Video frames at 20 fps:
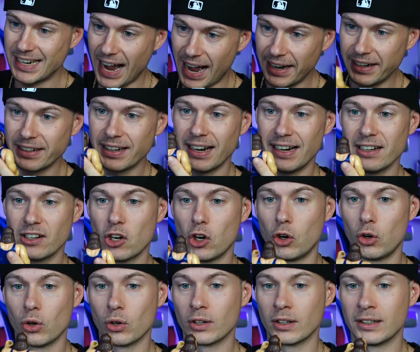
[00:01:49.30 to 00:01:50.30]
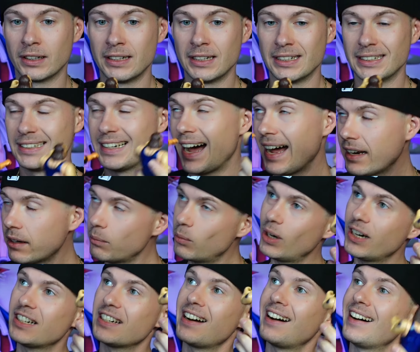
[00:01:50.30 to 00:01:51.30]
Da einen Hulk Hogan, da einen
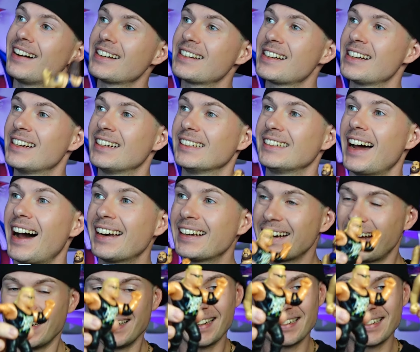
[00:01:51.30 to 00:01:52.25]
Bret Hart, da einen